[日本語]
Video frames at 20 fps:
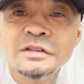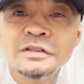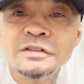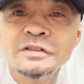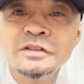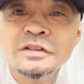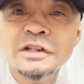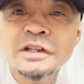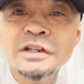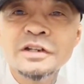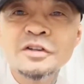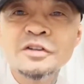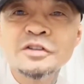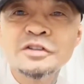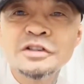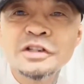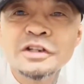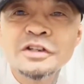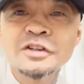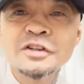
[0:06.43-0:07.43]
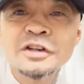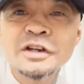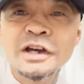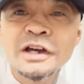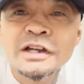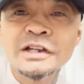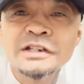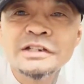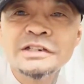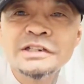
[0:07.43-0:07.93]
い上野さんの
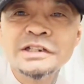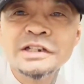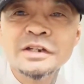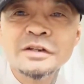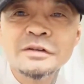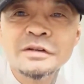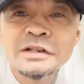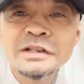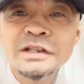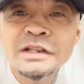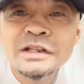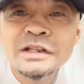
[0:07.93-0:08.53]
会社は